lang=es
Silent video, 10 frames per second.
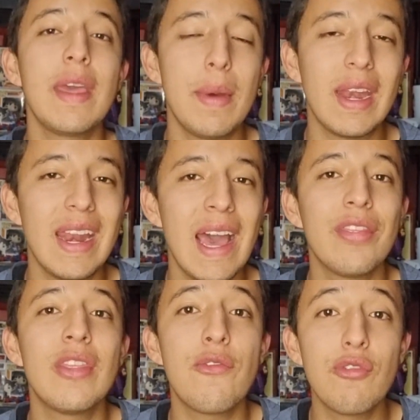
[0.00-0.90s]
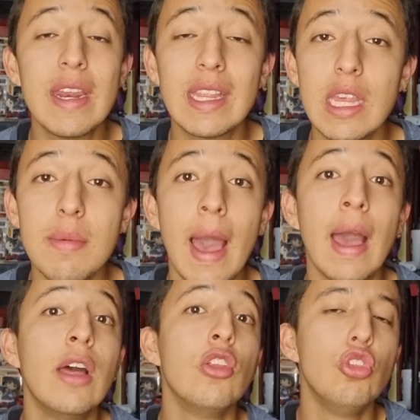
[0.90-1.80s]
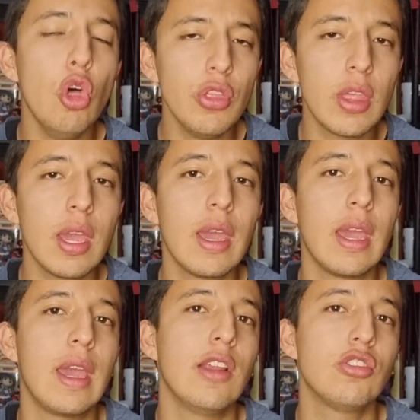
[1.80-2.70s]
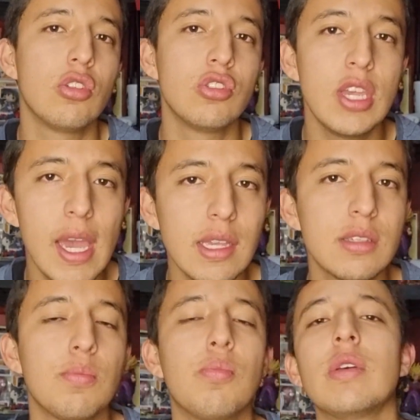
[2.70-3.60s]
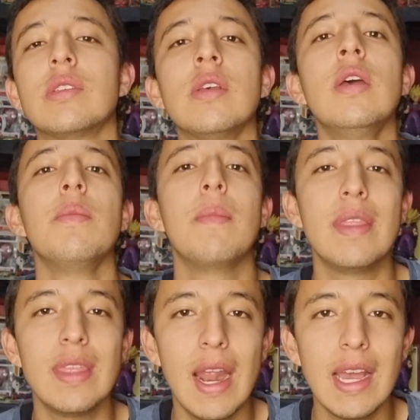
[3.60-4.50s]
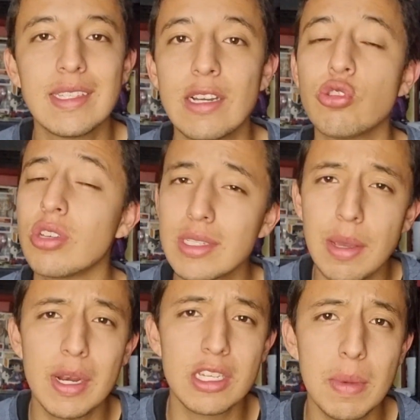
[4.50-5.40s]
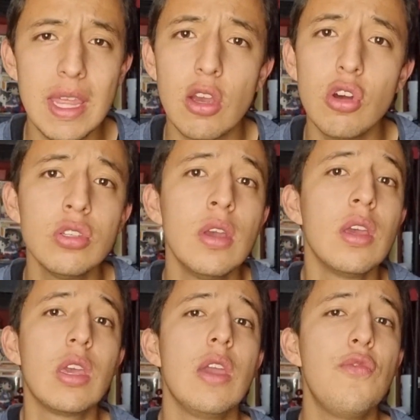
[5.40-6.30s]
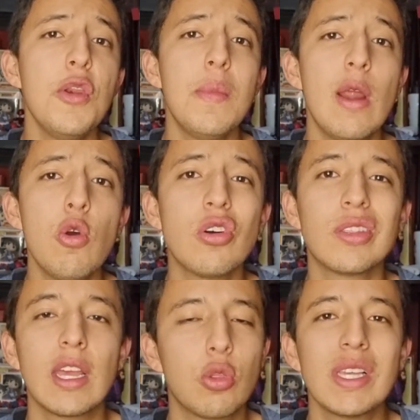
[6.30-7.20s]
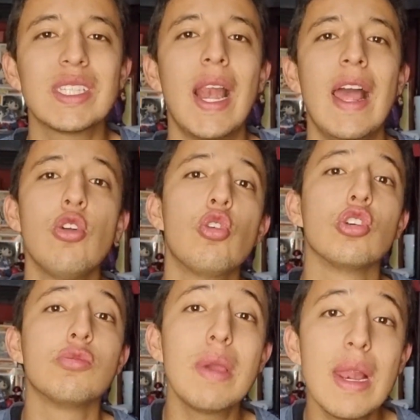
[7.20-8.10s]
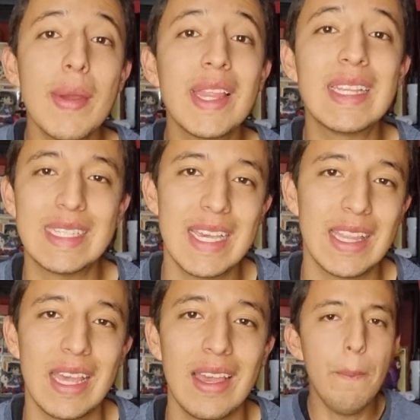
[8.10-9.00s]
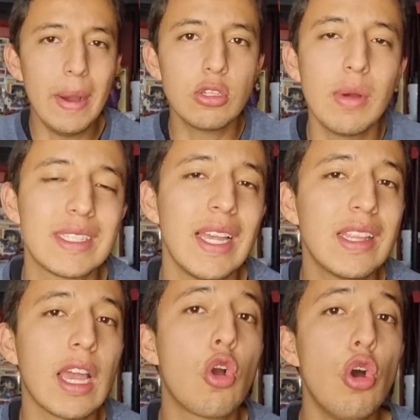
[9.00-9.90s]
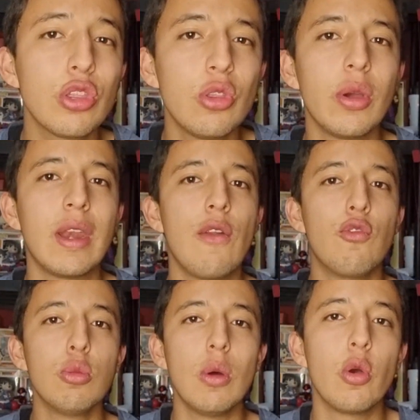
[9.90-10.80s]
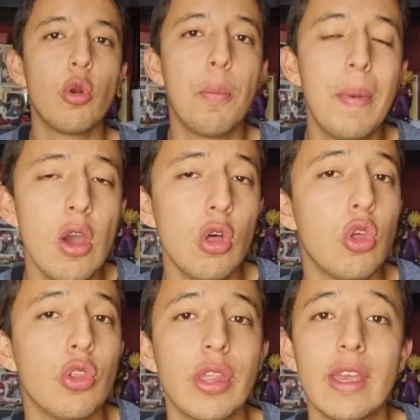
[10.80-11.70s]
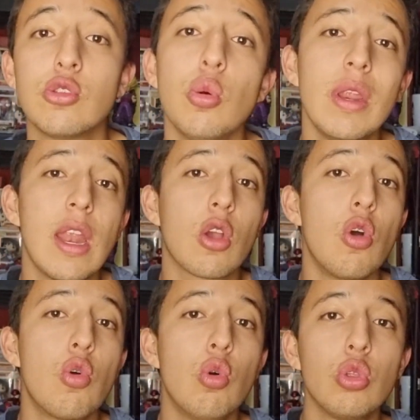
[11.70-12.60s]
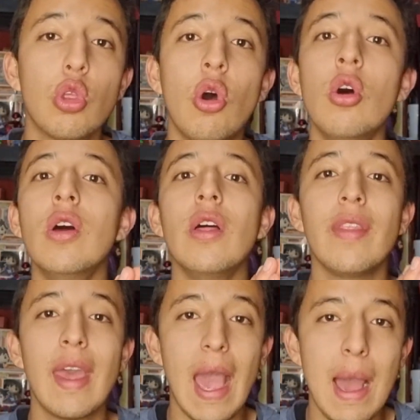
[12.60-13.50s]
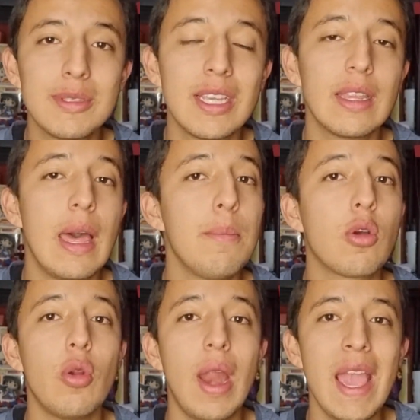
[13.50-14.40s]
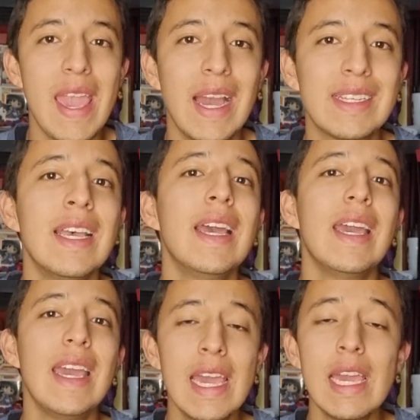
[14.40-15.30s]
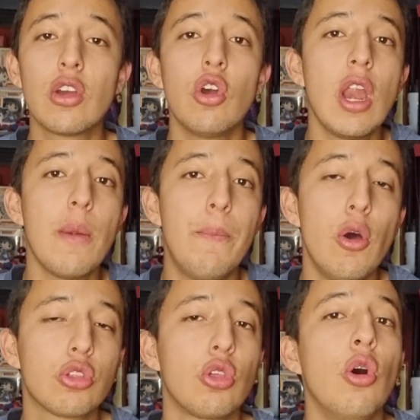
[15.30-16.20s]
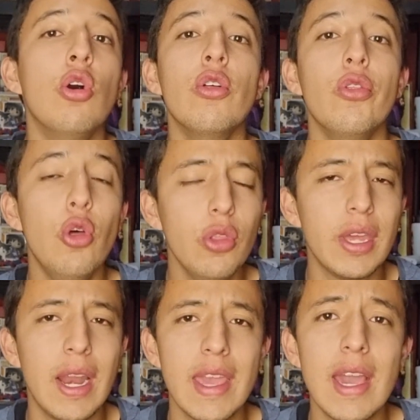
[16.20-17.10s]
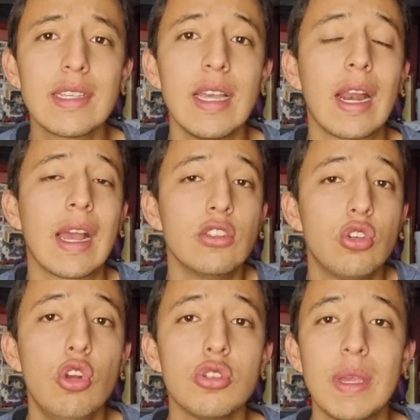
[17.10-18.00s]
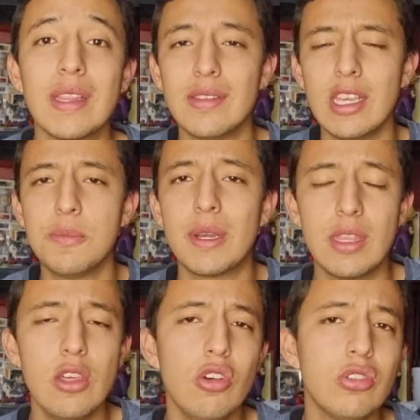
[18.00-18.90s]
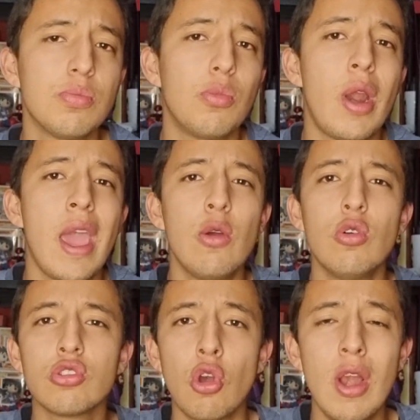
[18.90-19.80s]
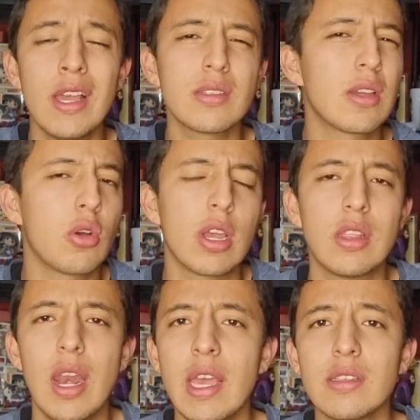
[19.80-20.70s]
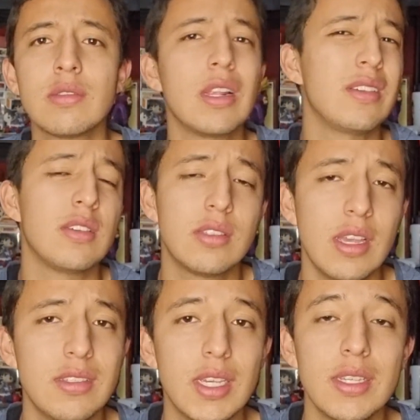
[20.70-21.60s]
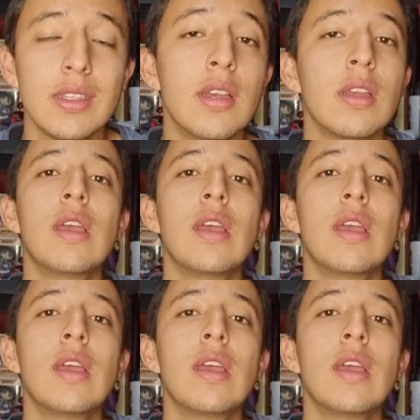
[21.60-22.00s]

de manera definitiva, donde en estos días pues, vendrá a hacer sus exámenes médicos y firmará un contrato hasta el año 2027. Un paso bastante corto en el fútbol europeo, donde estuvo en el conjunto de Ámsterdam con Ajax y con el Porto, donde en Ajax alcanzó los 26 partidos, por ahí unos goles, creo que 3, 3 asistencias,